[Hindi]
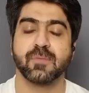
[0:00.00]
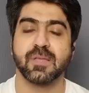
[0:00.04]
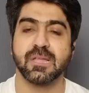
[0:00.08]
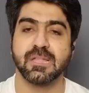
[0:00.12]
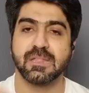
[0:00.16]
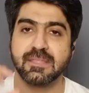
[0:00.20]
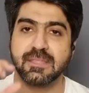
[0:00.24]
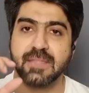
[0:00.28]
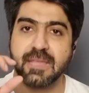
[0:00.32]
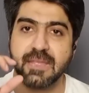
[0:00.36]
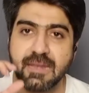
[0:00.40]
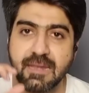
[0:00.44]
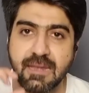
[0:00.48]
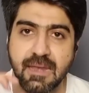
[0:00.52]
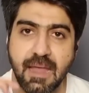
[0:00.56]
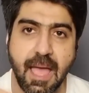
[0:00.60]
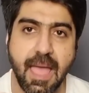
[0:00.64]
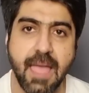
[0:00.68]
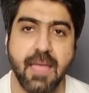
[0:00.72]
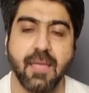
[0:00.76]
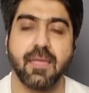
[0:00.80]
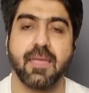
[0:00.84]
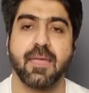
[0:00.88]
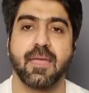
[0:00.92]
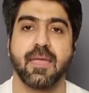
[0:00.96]
कितने
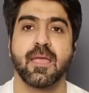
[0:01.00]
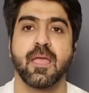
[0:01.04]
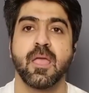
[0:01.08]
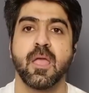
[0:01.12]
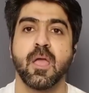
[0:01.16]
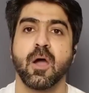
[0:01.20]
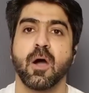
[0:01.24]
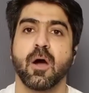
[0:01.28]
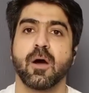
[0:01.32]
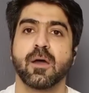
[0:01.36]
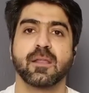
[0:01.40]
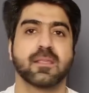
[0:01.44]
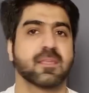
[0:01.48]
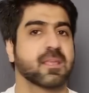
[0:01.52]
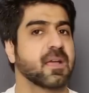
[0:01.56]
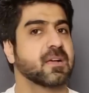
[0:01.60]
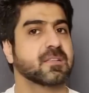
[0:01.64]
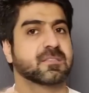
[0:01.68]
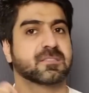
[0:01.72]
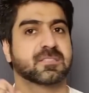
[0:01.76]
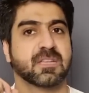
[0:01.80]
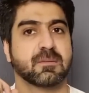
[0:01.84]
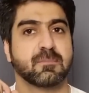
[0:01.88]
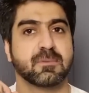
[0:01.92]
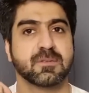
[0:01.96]
लायक हैं और क्या
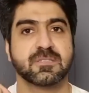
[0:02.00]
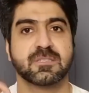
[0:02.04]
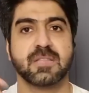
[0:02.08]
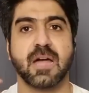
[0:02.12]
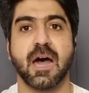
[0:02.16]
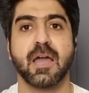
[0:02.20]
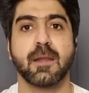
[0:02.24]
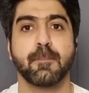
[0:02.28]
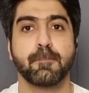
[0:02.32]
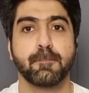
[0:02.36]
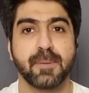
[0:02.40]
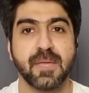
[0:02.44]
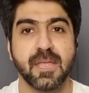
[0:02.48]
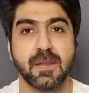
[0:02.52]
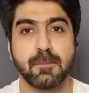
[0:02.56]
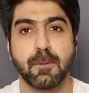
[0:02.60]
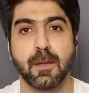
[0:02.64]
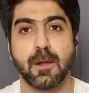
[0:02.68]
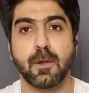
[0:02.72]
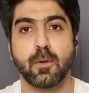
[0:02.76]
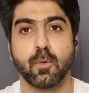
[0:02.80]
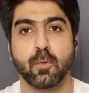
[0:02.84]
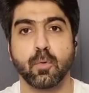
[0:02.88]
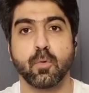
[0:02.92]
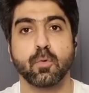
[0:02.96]
समझदार
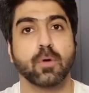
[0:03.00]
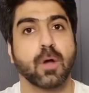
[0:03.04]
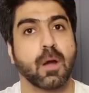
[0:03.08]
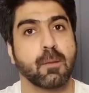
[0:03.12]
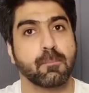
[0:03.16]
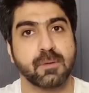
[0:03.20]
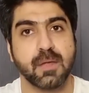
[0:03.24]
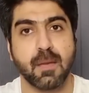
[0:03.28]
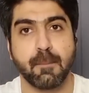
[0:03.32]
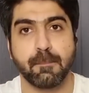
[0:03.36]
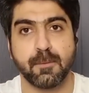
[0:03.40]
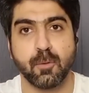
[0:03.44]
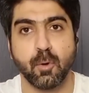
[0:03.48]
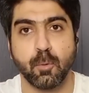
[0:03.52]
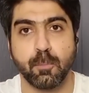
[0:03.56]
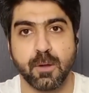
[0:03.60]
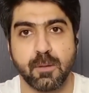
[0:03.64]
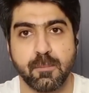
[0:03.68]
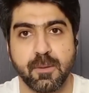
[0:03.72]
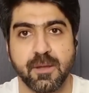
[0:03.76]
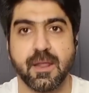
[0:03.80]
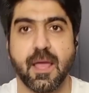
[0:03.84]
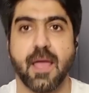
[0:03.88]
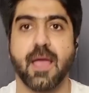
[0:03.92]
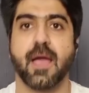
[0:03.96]
बीरबल लोगों को हमने अपने
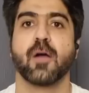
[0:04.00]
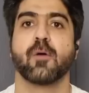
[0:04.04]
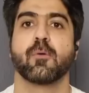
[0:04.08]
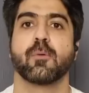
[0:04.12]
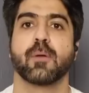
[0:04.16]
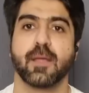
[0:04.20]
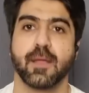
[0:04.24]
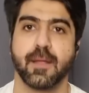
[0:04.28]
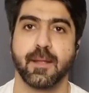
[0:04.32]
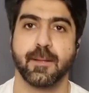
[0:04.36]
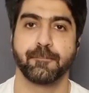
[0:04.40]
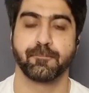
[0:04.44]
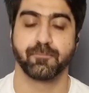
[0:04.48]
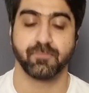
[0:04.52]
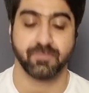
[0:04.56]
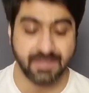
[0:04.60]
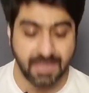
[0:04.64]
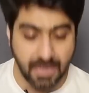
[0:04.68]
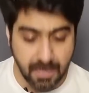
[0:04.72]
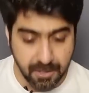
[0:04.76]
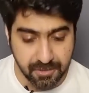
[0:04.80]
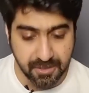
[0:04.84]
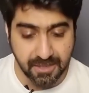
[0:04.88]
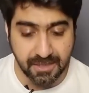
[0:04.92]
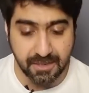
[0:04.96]
ऊपर बिठाया हुआ है
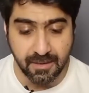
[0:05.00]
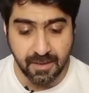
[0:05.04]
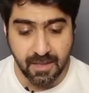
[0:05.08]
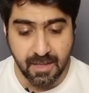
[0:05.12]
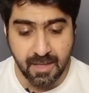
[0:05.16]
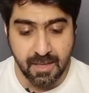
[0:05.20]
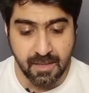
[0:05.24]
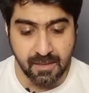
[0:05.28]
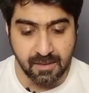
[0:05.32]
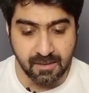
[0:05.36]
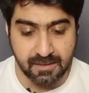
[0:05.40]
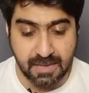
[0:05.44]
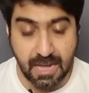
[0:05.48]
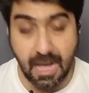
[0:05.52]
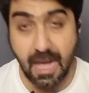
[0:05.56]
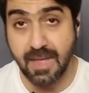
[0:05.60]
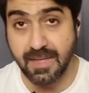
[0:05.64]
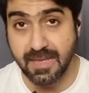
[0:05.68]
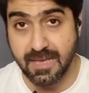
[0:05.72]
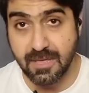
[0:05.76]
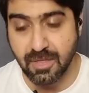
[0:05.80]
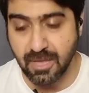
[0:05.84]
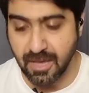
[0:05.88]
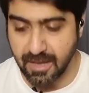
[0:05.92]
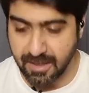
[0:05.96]
नाजरीन कहा
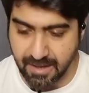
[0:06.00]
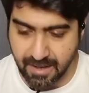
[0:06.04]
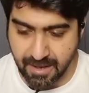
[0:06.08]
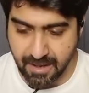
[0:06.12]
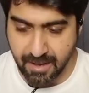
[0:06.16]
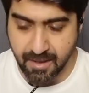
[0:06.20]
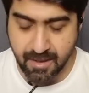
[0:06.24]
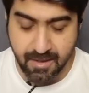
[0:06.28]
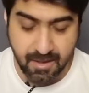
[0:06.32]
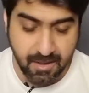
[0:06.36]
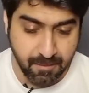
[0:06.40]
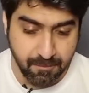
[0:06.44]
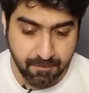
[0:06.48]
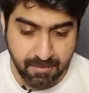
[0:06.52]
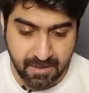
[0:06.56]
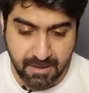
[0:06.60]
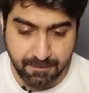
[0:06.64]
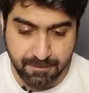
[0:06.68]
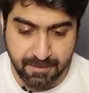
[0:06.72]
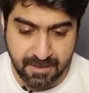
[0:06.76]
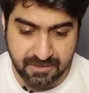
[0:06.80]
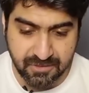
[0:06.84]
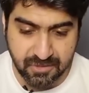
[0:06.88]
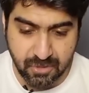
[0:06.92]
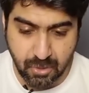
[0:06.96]
यह जा रहा है मेरे
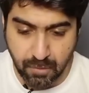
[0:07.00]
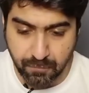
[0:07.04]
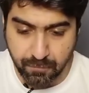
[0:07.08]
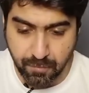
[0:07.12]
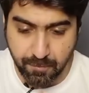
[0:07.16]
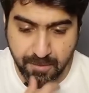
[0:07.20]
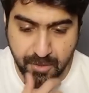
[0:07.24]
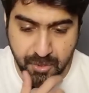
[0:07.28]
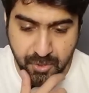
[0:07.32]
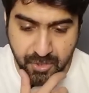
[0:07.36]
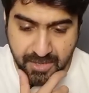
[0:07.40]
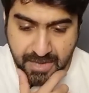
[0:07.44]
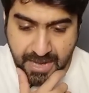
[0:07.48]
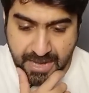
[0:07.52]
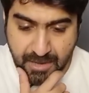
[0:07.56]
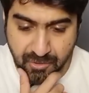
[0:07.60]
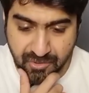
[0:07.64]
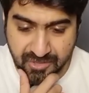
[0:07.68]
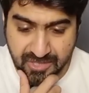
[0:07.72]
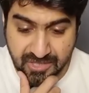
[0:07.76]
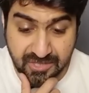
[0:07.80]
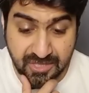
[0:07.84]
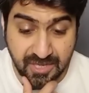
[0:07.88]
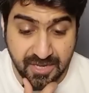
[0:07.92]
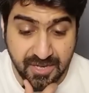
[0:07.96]
पास जो इन्फॉर्मेशन आई
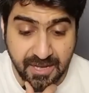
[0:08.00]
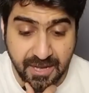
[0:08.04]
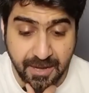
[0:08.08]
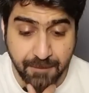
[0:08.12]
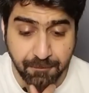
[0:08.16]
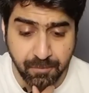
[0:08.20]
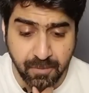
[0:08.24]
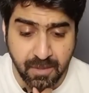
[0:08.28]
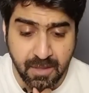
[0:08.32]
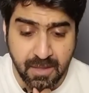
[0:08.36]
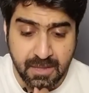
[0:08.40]
उसके ज़रिए